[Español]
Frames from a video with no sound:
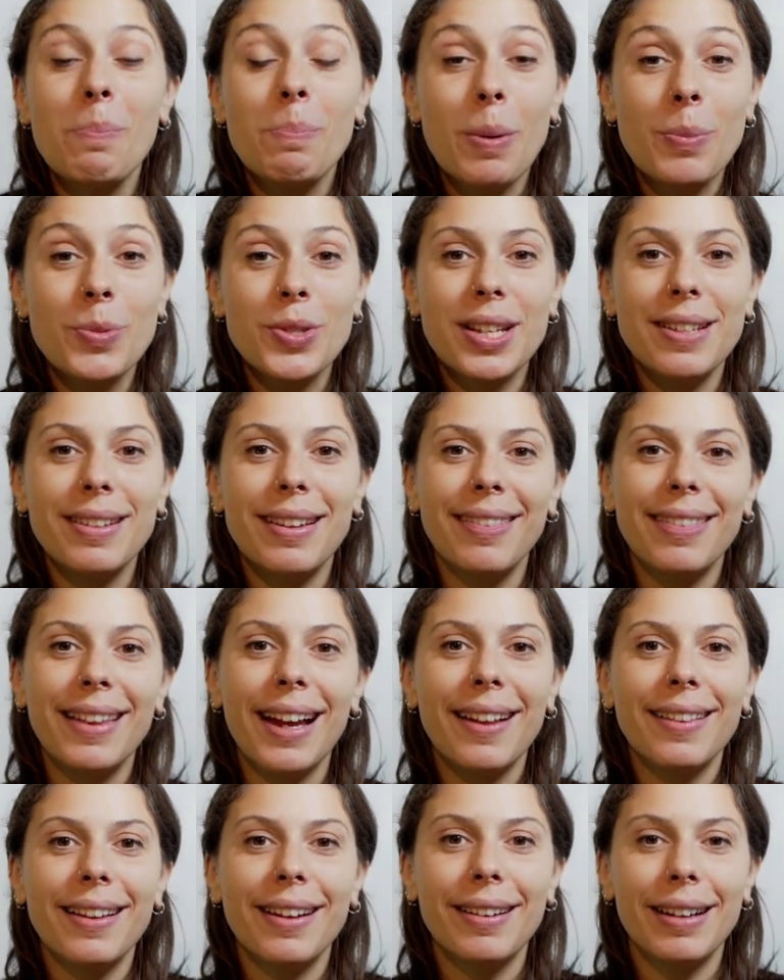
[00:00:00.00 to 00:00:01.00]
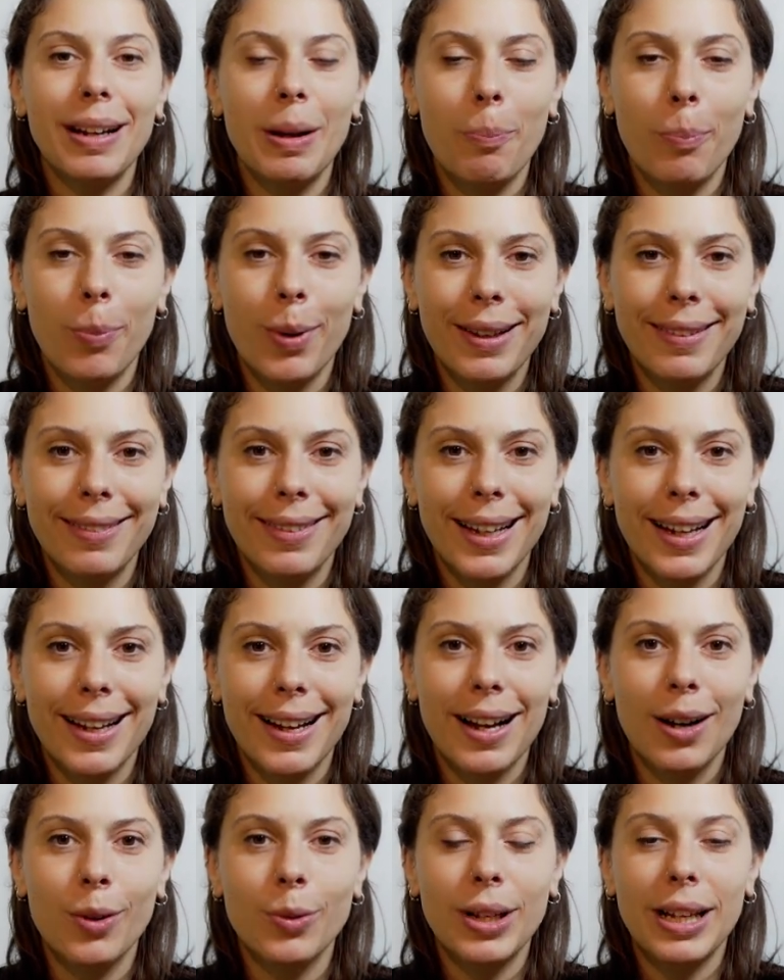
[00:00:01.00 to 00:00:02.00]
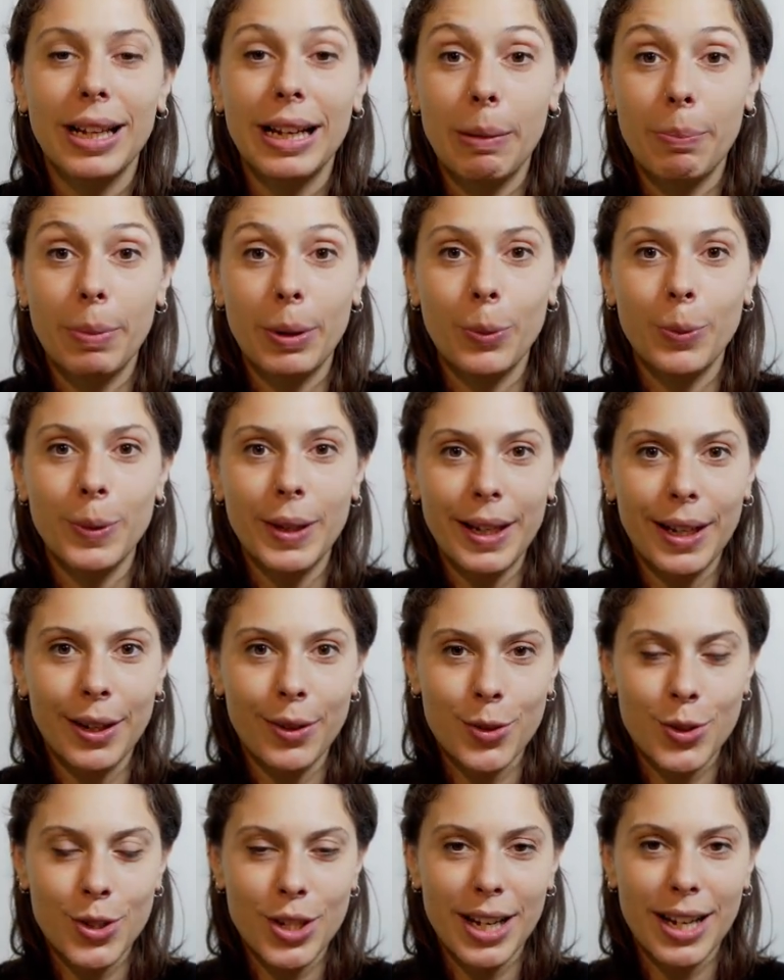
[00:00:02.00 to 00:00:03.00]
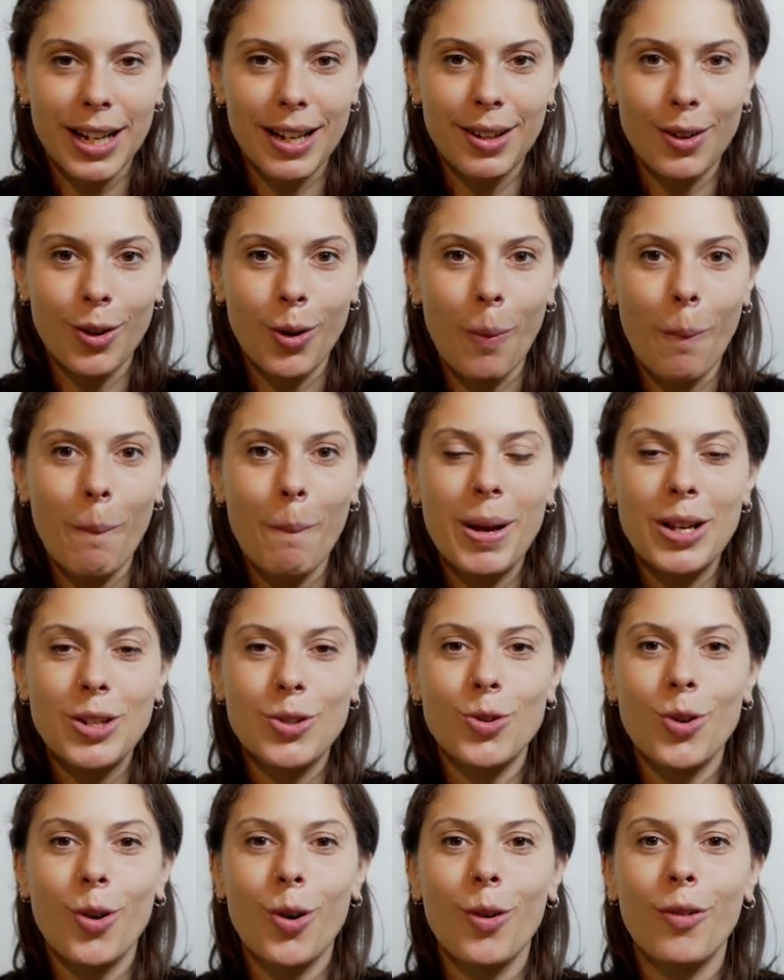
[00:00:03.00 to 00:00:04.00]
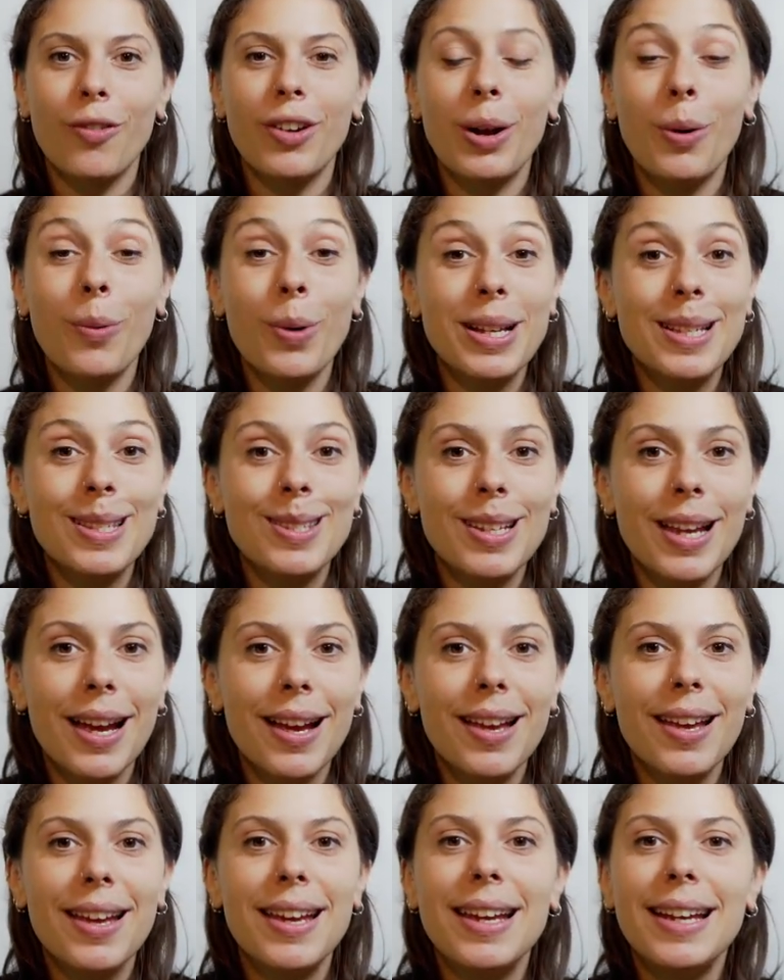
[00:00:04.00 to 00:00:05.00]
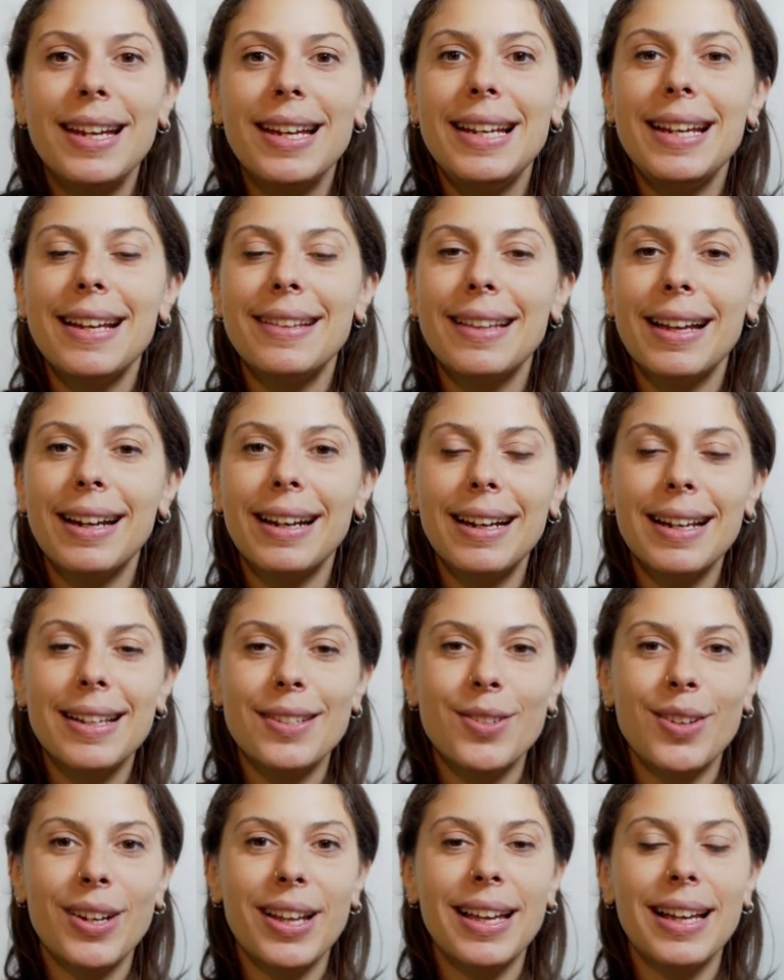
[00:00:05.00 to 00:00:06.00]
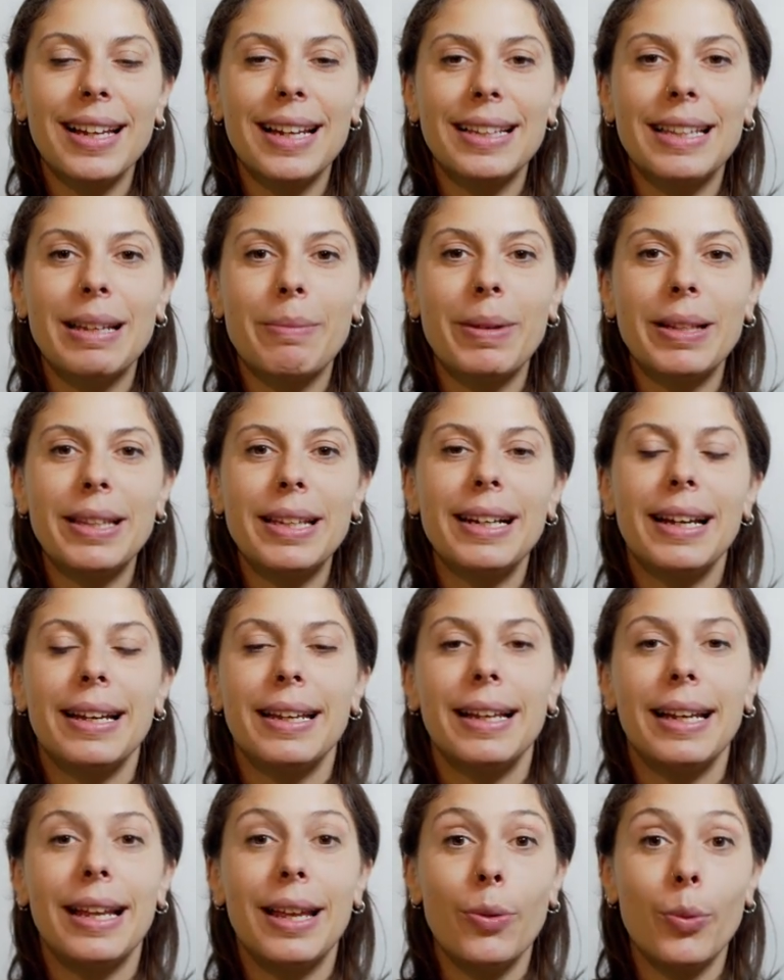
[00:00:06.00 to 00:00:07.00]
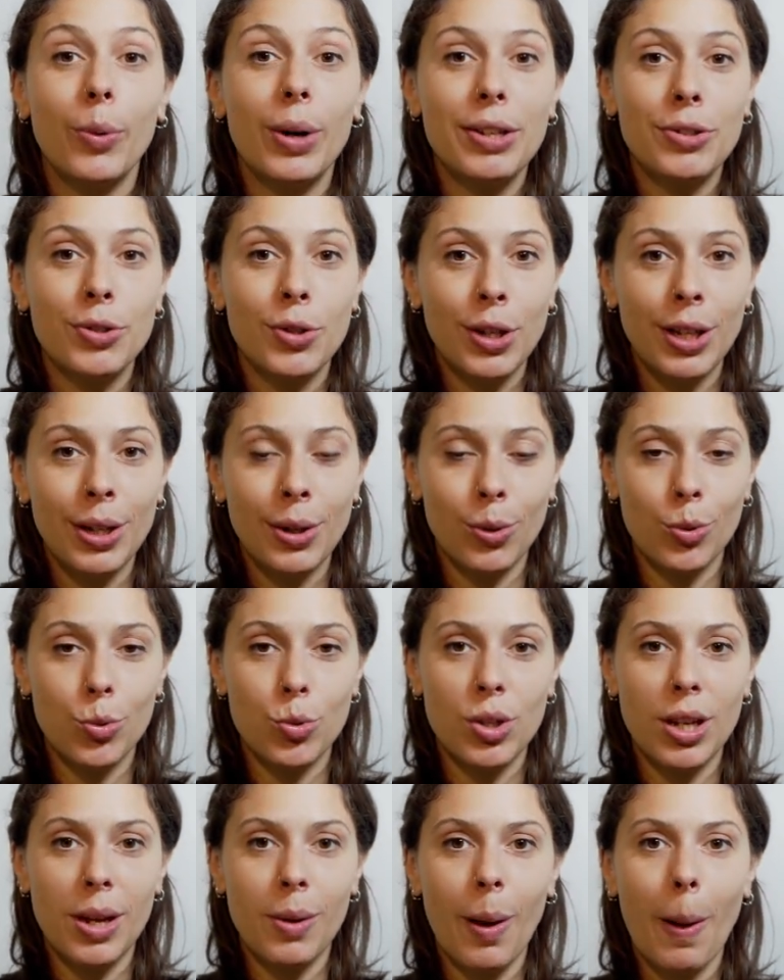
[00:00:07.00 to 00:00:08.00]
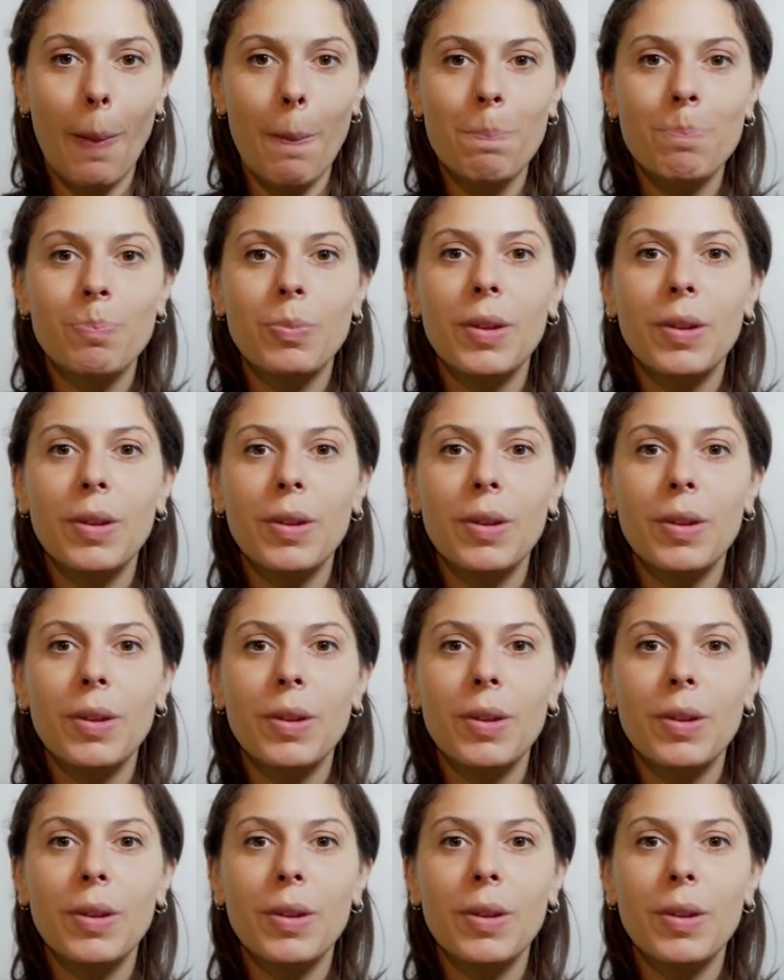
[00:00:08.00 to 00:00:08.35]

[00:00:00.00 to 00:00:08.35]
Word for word: Vamos a intentar dar respuesta a una de las preguntas que nos llegan con mayor frecuencia y está relacionada a la temática de la educación inclusiva.